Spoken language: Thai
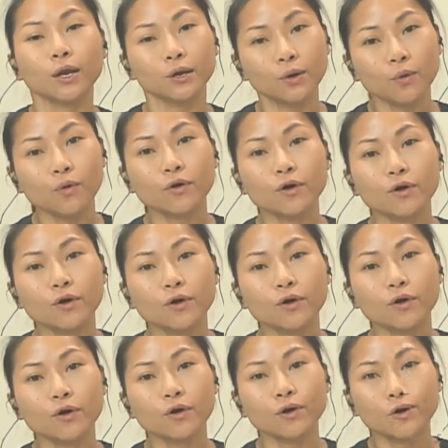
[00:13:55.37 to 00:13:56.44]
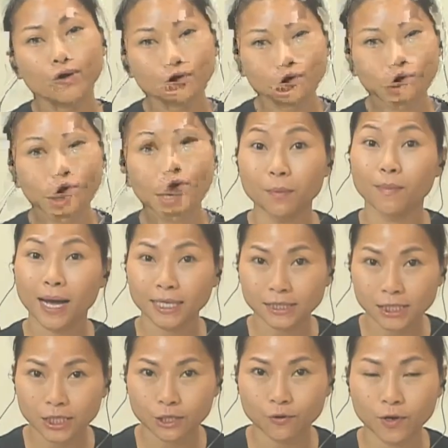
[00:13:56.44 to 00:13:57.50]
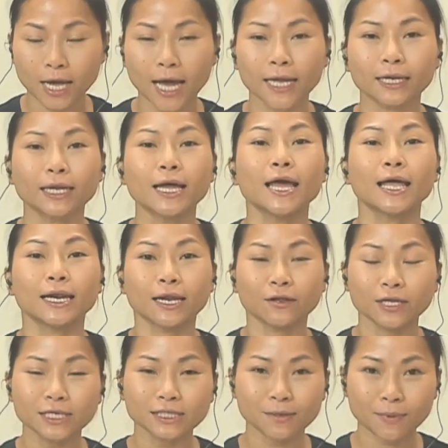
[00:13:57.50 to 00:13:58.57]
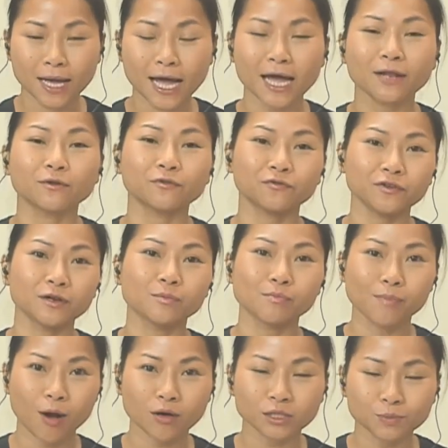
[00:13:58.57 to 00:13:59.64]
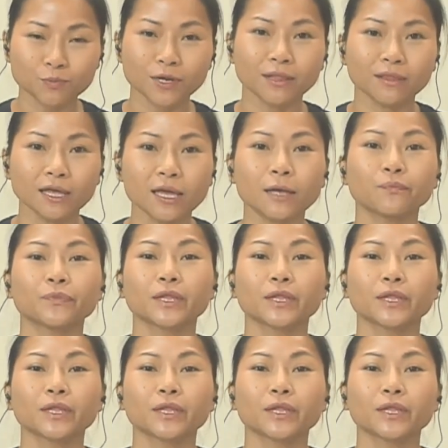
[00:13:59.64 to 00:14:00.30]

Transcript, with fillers: ลูกก็ได้รับพลังงานชีวิตมากเช่นเดียวกัน แล้วที่สำคัญฝึก box breathing